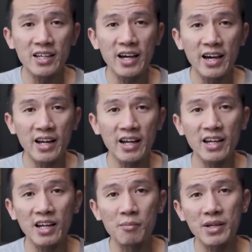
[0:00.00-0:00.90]
di daerah
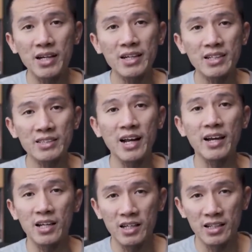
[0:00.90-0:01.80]
yang namanya
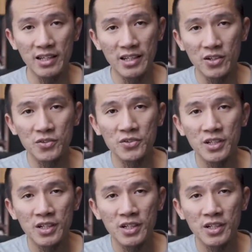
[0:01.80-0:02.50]
Israel kita tahu.